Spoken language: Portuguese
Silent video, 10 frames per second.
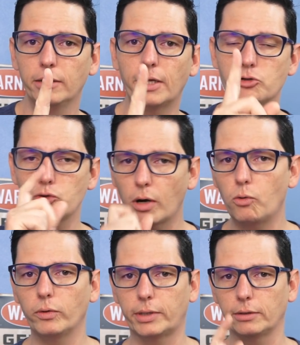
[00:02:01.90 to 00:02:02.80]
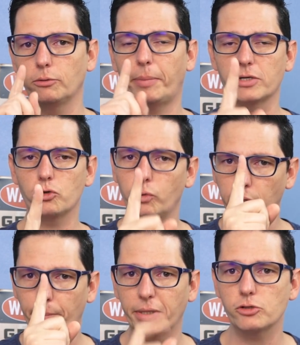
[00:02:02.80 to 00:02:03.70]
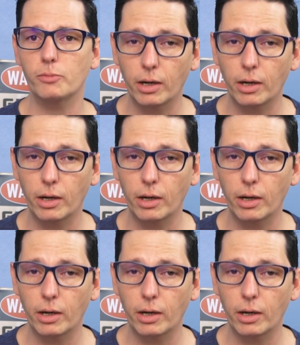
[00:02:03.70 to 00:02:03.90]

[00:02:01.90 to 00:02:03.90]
na sua conta do PagSeguro em apenas uma